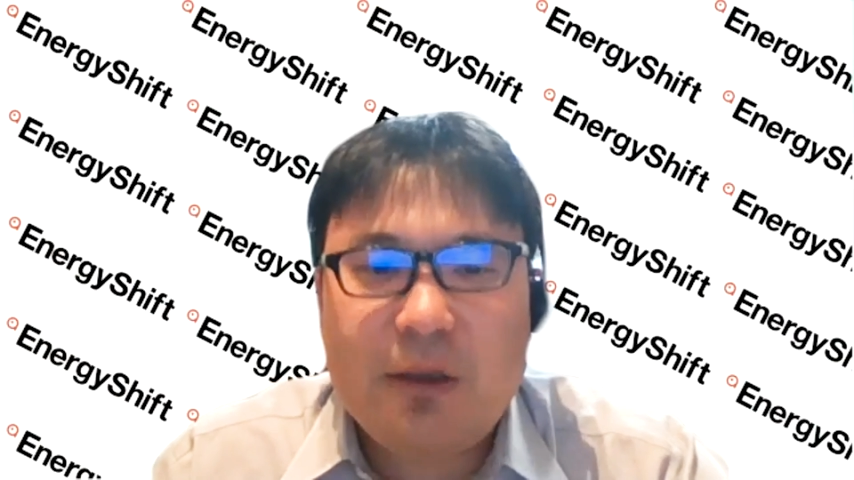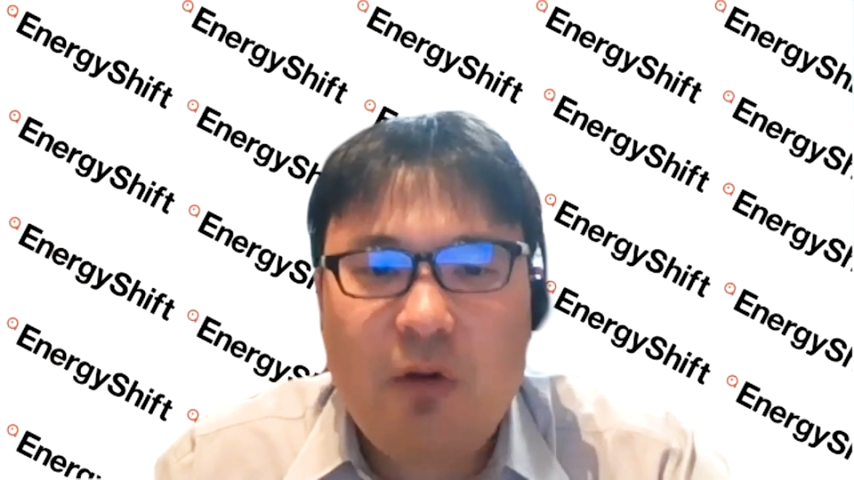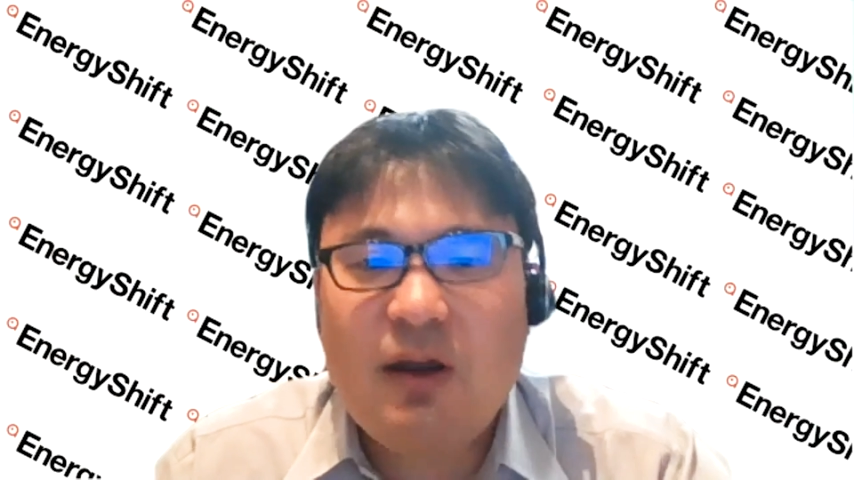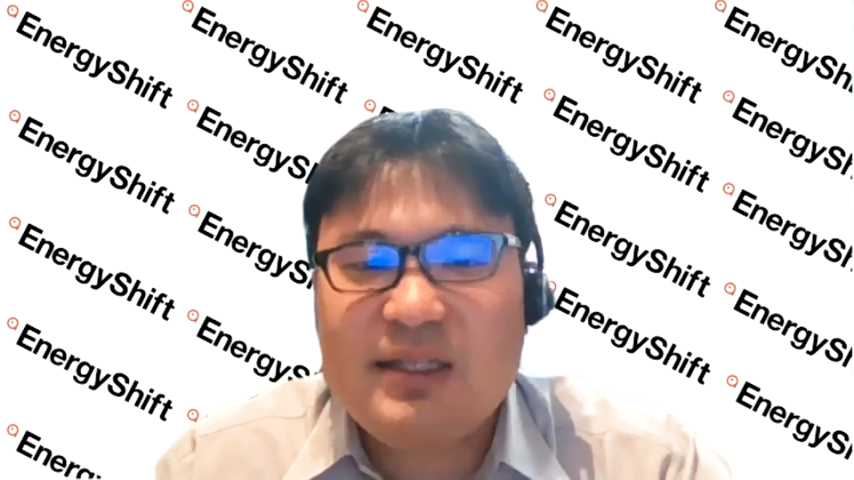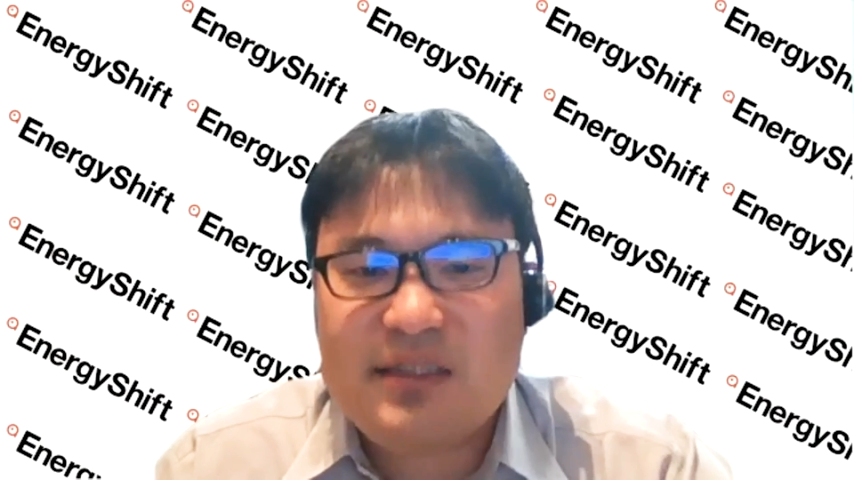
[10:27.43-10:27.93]
日
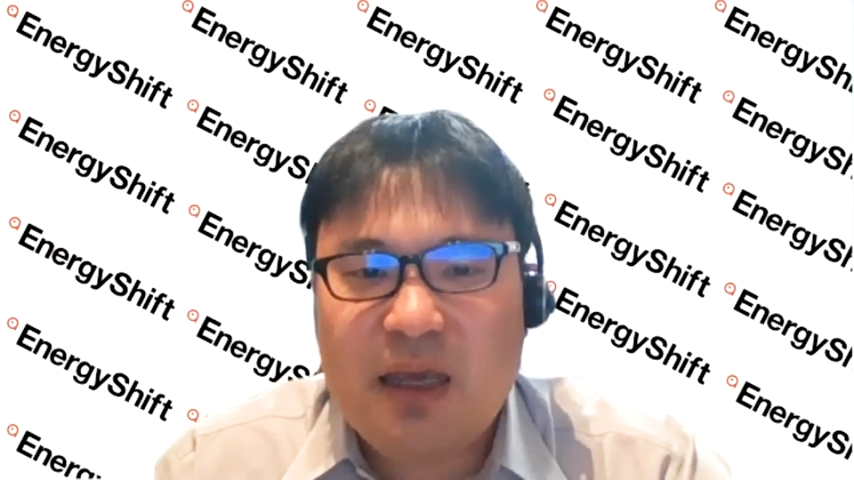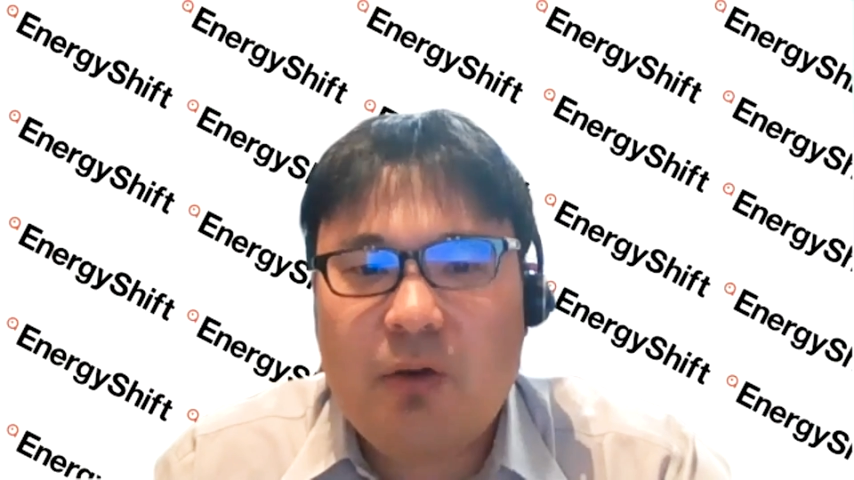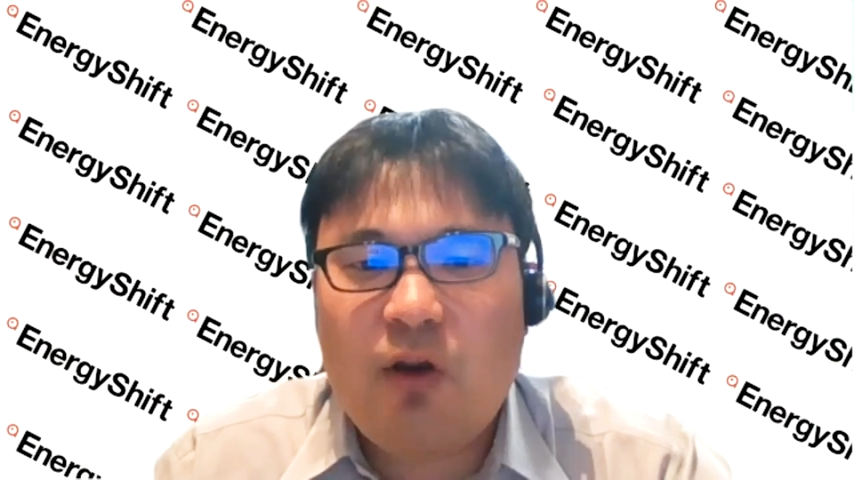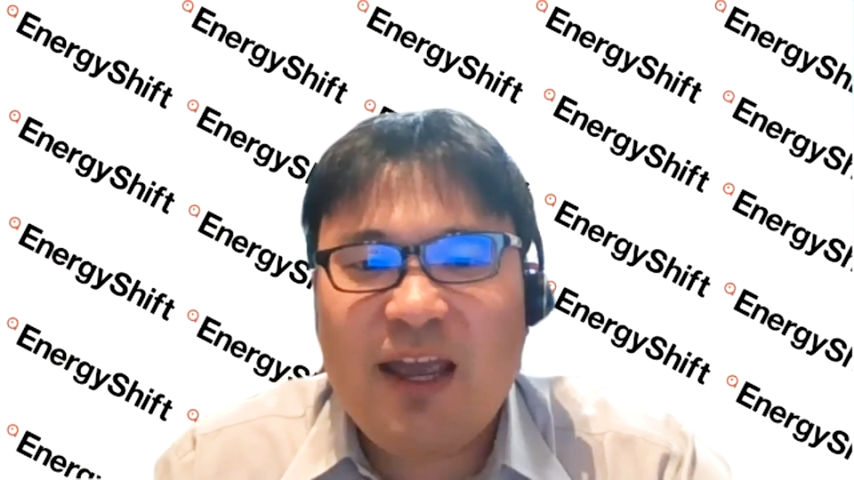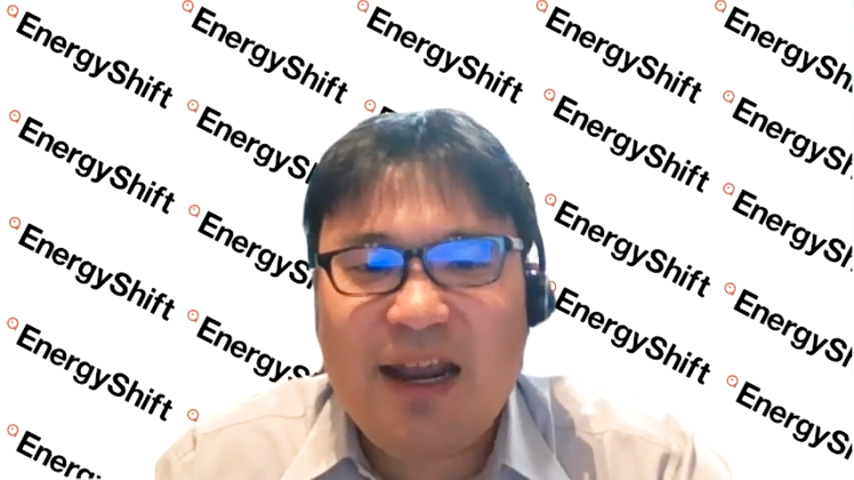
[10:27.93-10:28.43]
本がです
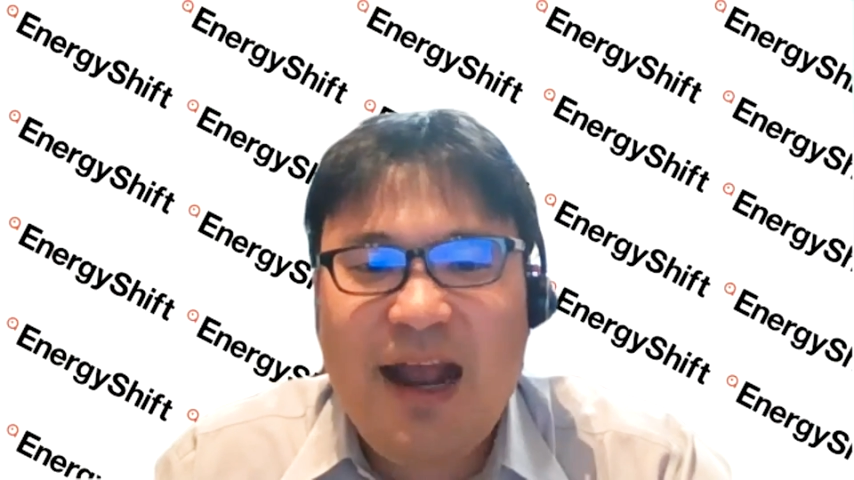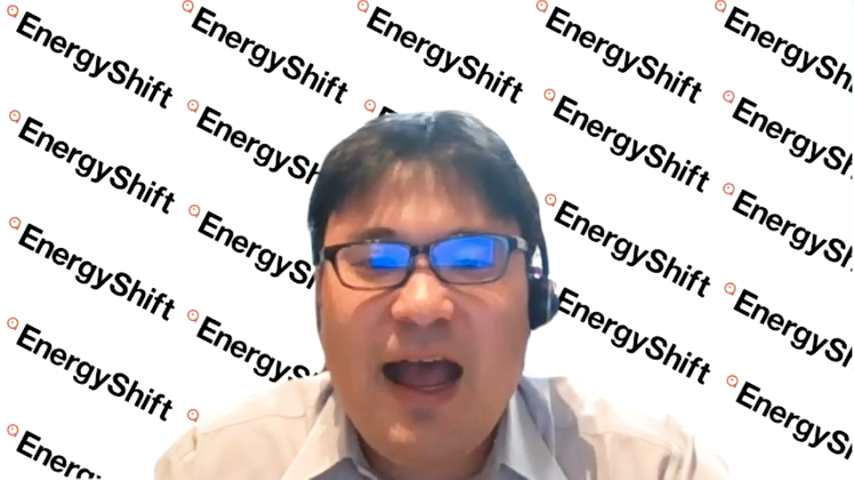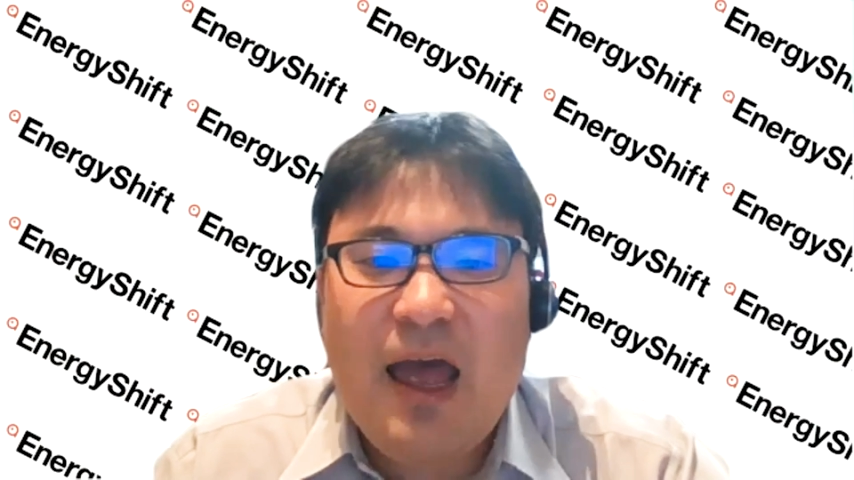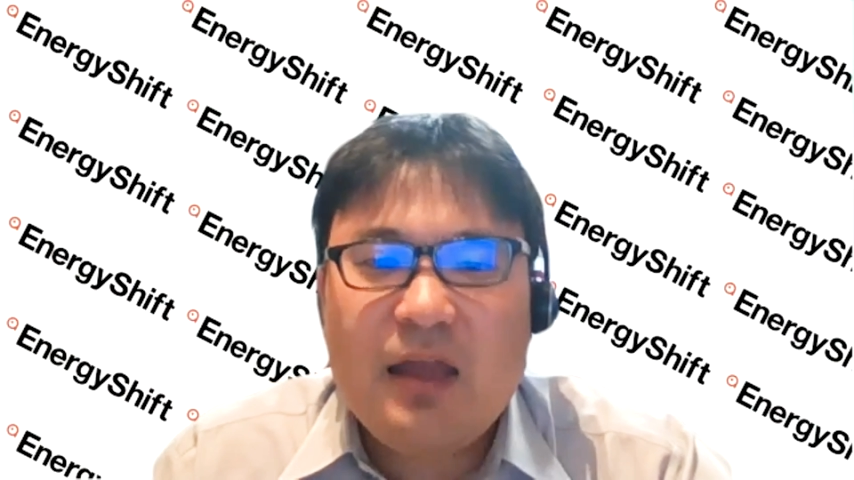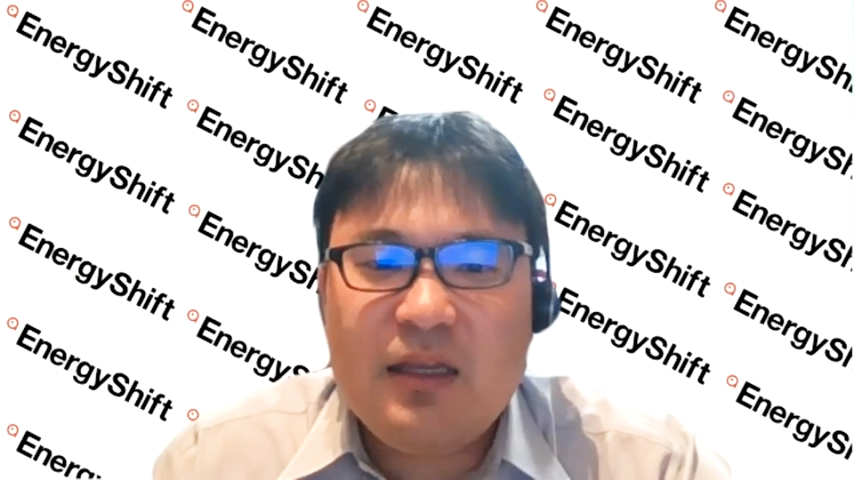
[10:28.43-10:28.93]
ね、これか
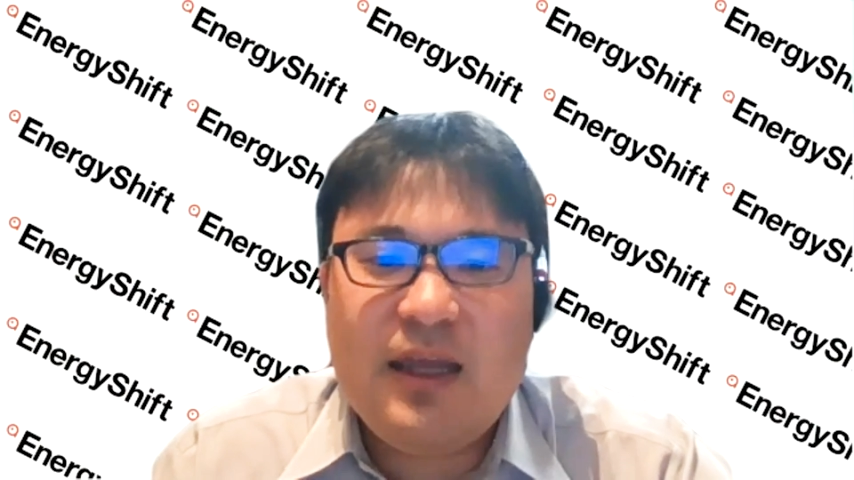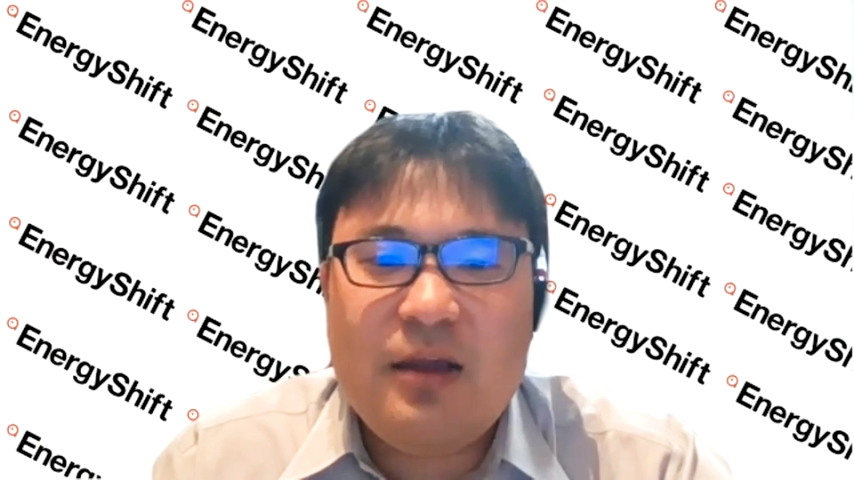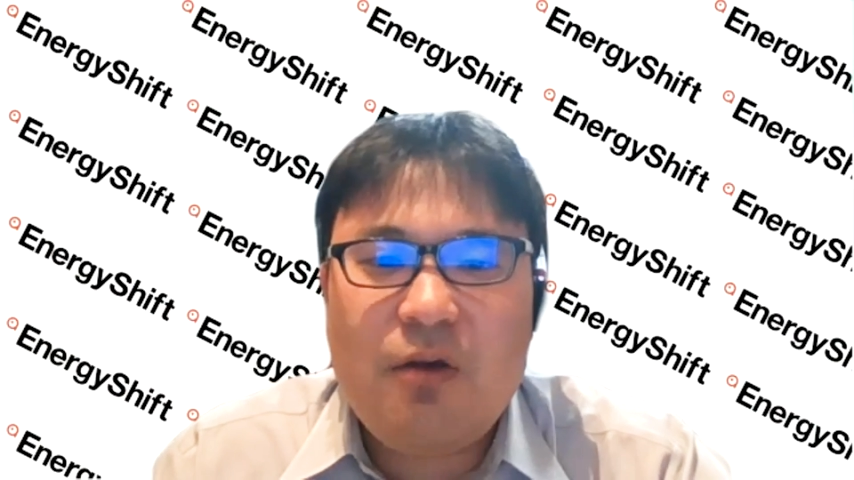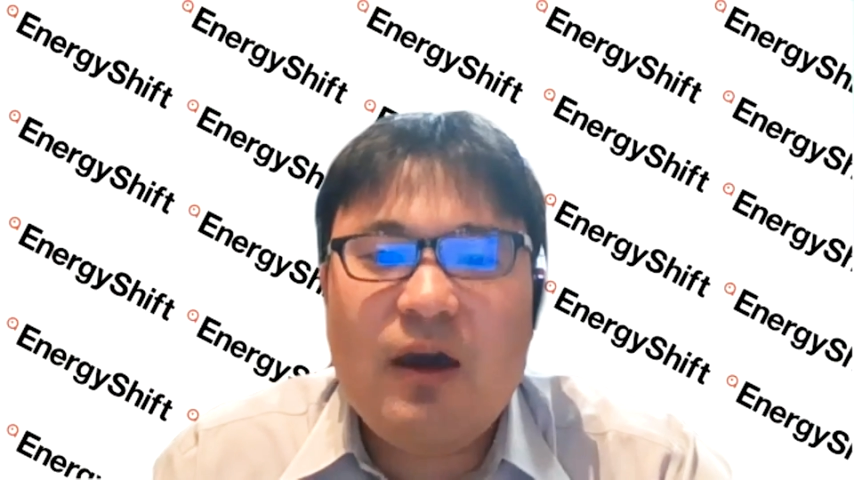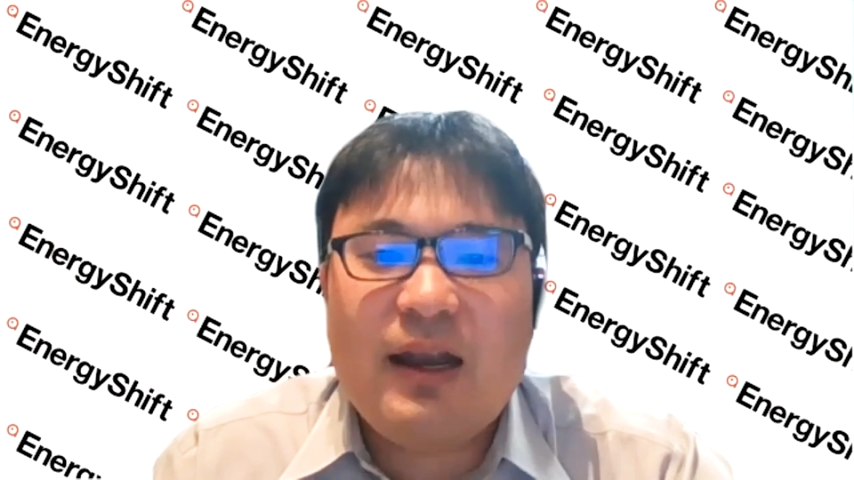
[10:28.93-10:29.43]
ら2
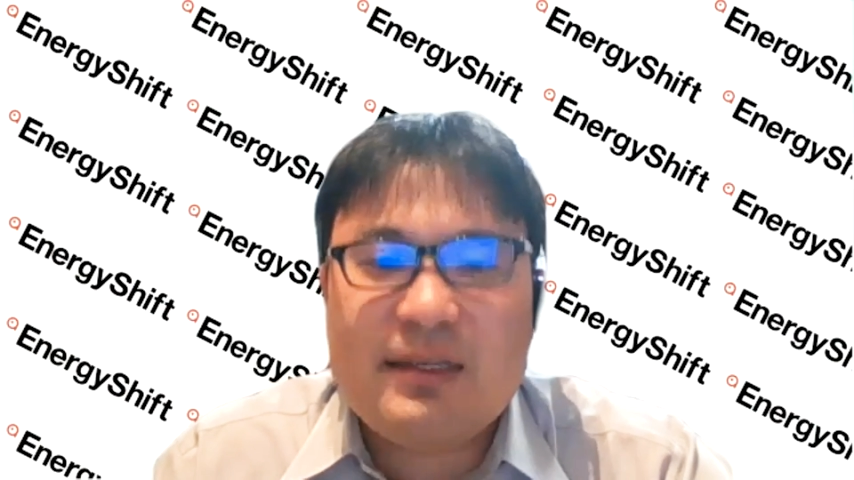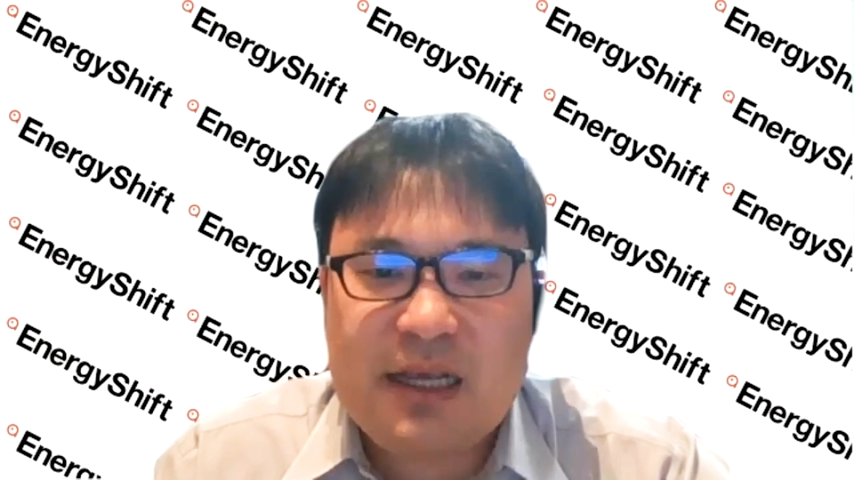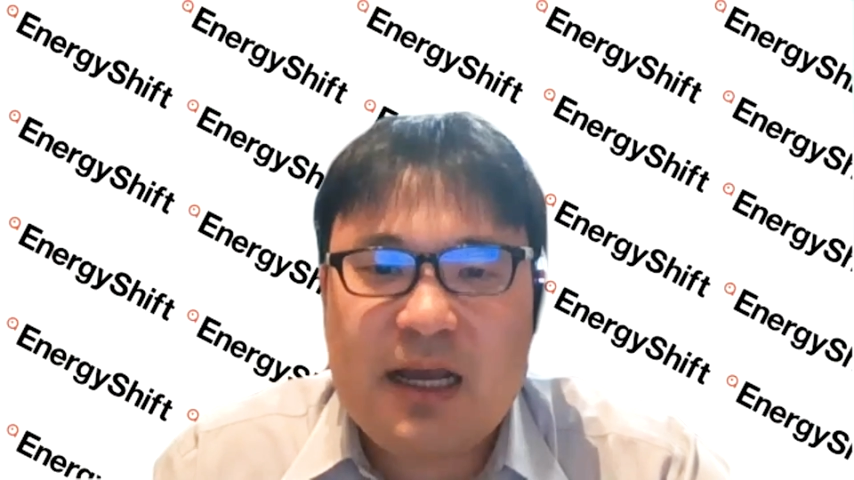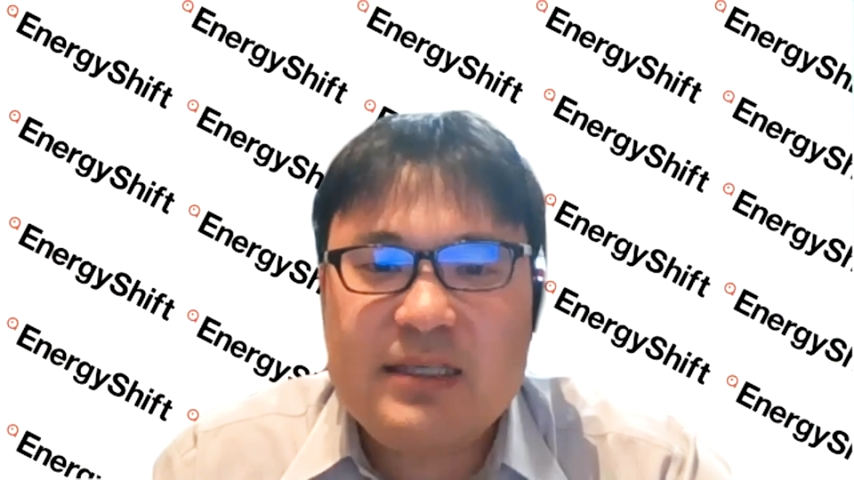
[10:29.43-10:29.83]
年後からですね、